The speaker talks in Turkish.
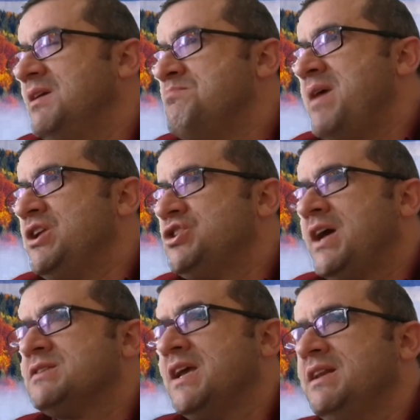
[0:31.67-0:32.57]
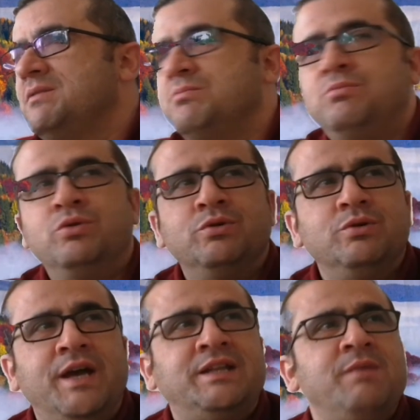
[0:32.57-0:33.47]
Ben şahsen
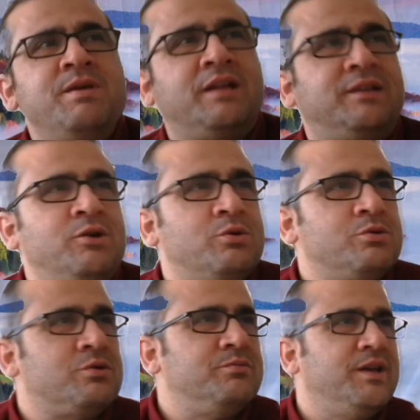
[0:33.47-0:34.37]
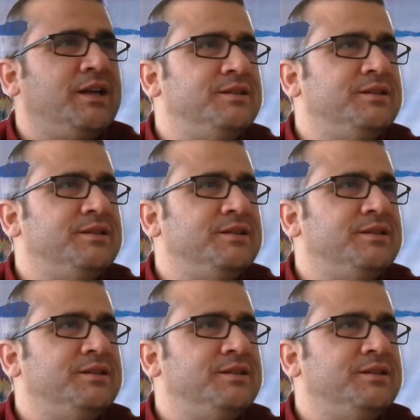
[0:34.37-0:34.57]
bunu edebiyatta görüyorum.